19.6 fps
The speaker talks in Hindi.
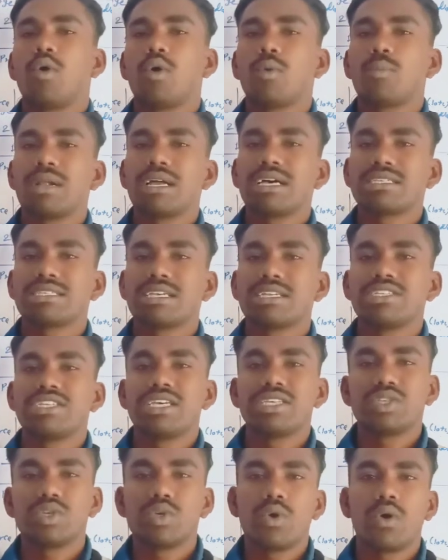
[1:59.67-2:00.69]
और प्लस
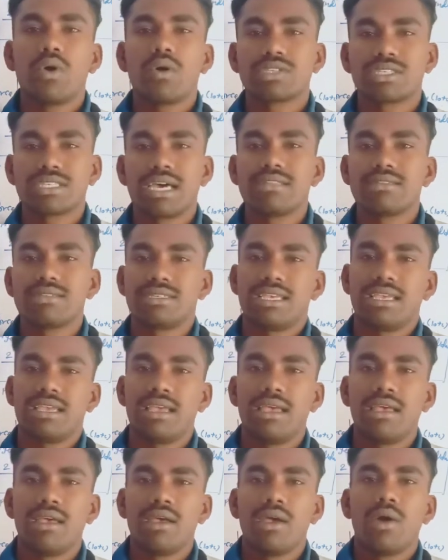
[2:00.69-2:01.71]
जे सी ओ सन्स
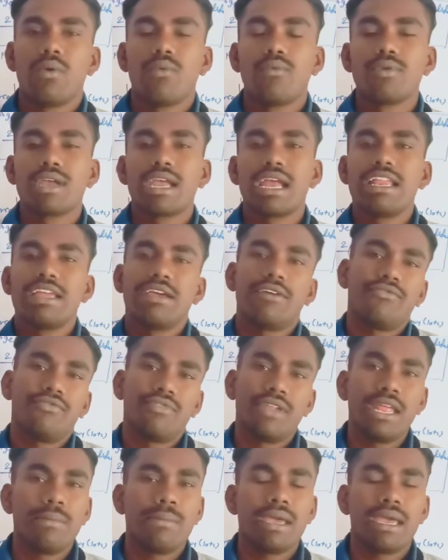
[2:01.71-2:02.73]
हैं उनके लिए
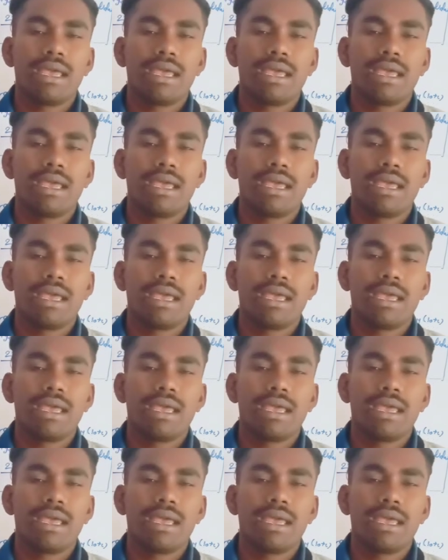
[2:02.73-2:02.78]
फ्री में